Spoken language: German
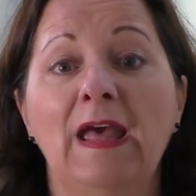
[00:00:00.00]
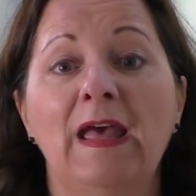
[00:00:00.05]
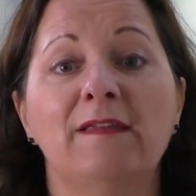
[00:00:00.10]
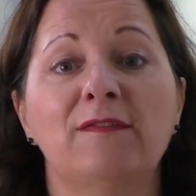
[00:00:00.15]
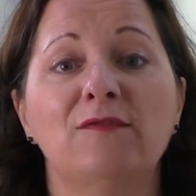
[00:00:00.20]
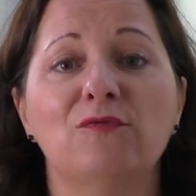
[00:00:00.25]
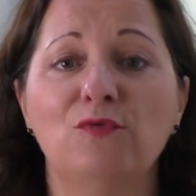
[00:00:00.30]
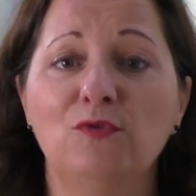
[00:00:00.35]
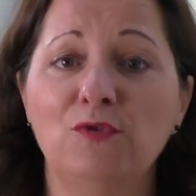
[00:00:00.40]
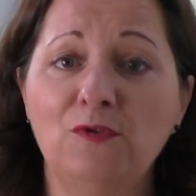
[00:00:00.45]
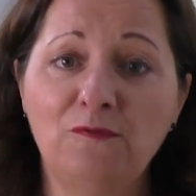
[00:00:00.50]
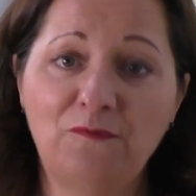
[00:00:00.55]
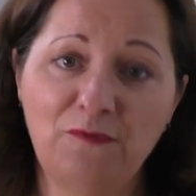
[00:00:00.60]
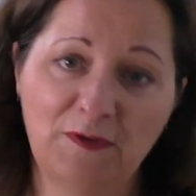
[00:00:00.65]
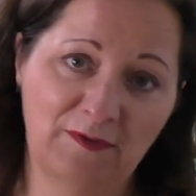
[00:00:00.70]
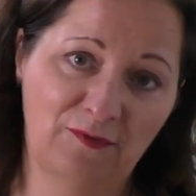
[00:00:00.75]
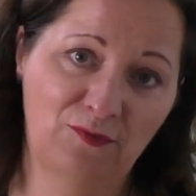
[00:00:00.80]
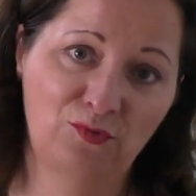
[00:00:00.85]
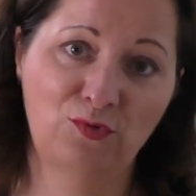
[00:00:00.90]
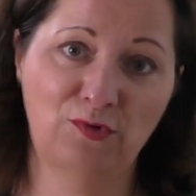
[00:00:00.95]
Es
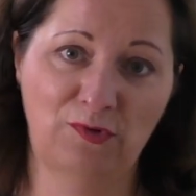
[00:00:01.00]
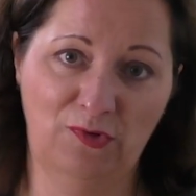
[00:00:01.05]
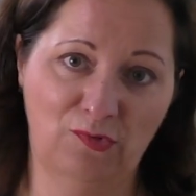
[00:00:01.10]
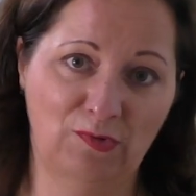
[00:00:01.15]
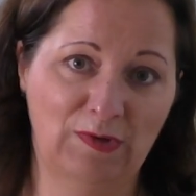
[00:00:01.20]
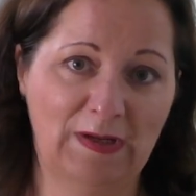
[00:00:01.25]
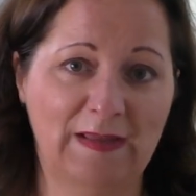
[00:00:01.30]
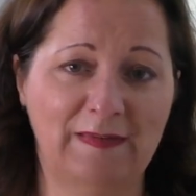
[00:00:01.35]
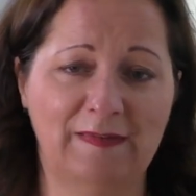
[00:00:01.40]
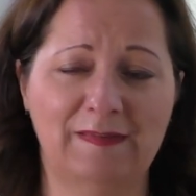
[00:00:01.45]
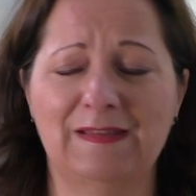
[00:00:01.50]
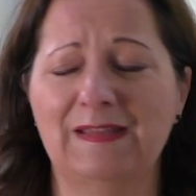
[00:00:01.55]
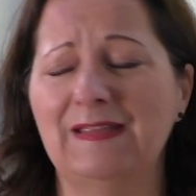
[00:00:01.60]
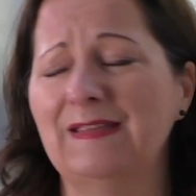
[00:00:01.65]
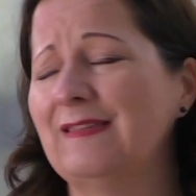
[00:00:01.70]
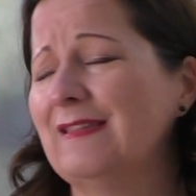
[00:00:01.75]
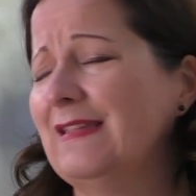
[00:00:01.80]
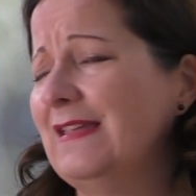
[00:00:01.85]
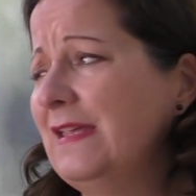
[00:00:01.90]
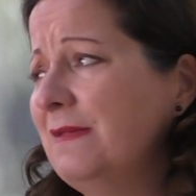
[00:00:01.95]
unversucht zu lassen,
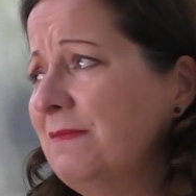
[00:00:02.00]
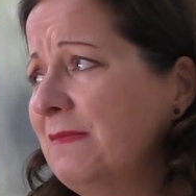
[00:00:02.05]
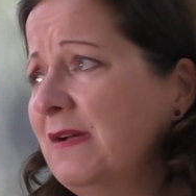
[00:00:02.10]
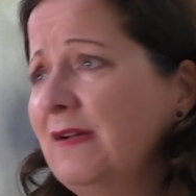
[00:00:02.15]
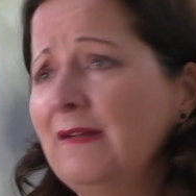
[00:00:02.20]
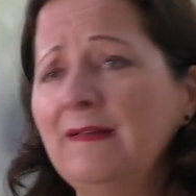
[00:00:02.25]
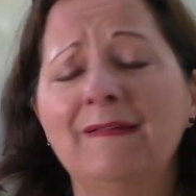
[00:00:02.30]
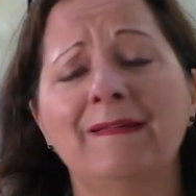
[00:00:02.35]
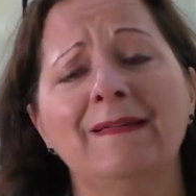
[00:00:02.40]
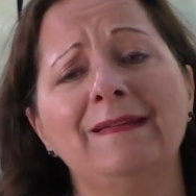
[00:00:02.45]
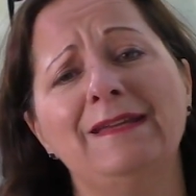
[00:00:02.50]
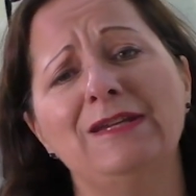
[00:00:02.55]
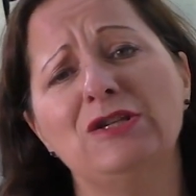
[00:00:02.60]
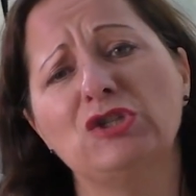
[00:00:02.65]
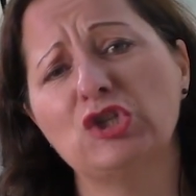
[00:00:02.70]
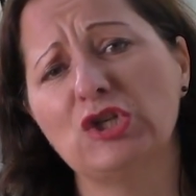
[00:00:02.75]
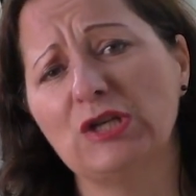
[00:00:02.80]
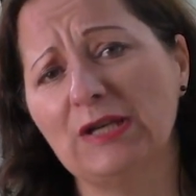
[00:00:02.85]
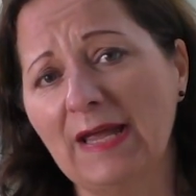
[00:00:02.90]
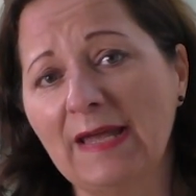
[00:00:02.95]
ist immer die
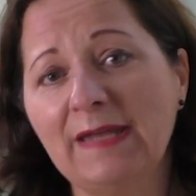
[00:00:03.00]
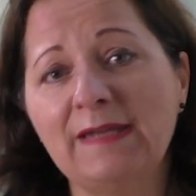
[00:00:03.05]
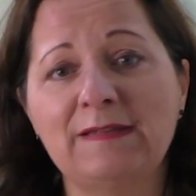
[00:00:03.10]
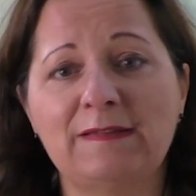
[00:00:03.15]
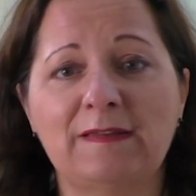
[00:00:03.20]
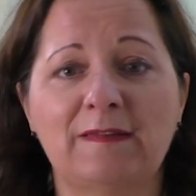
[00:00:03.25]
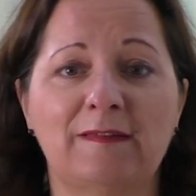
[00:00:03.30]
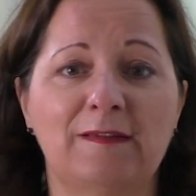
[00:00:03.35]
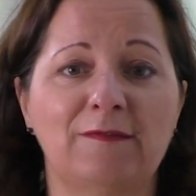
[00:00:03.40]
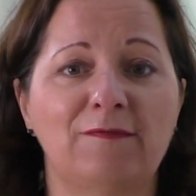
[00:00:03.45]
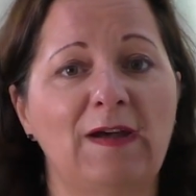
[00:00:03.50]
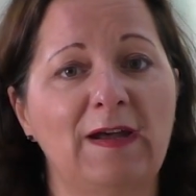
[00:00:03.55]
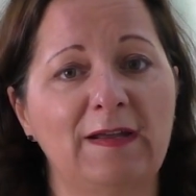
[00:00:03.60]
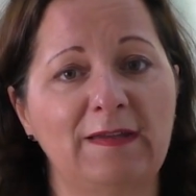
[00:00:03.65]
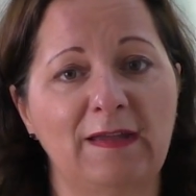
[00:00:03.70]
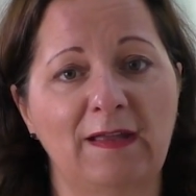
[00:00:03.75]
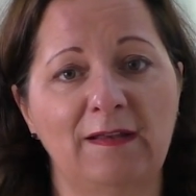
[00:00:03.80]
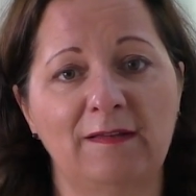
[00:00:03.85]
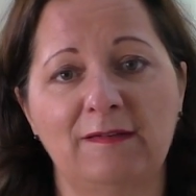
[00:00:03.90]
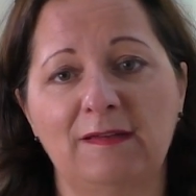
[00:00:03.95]
schlechteste
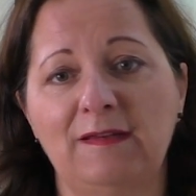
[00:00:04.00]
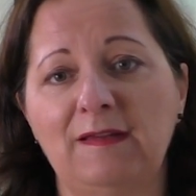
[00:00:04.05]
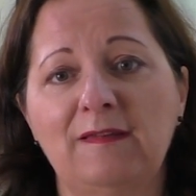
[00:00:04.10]
Variante.